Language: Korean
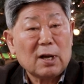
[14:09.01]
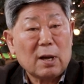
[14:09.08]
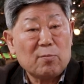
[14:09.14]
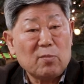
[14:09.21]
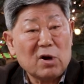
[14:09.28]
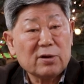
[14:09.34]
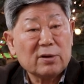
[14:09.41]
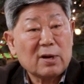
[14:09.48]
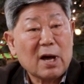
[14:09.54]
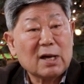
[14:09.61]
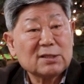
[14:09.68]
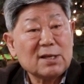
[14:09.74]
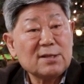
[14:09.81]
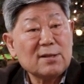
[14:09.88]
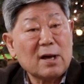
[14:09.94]
한번
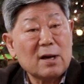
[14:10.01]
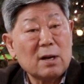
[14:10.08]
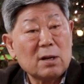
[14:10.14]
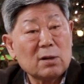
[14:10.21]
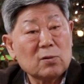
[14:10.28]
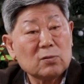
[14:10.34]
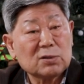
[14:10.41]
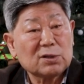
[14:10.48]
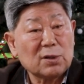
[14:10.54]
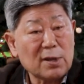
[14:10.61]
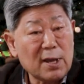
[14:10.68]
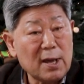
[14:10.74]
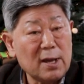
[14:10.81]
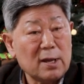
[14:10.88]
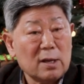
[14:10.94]

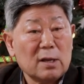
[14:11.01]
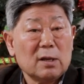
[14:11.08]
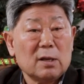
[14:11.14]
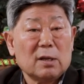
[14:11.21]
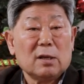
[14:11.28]
아젠다로서의